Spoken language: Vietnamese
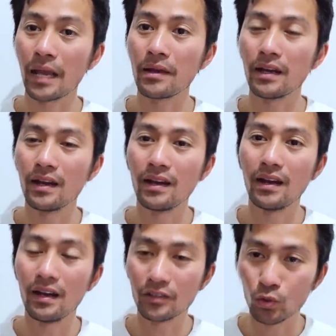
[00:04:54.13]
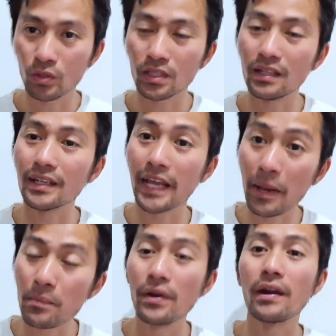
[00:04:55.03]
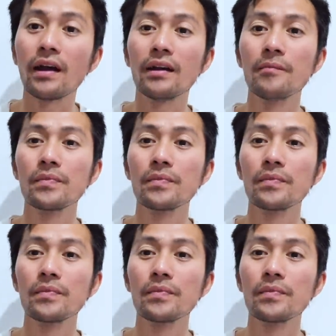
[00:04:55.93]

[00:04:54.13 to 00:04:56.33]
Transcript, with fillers: à, thủ đô tên là Canberra,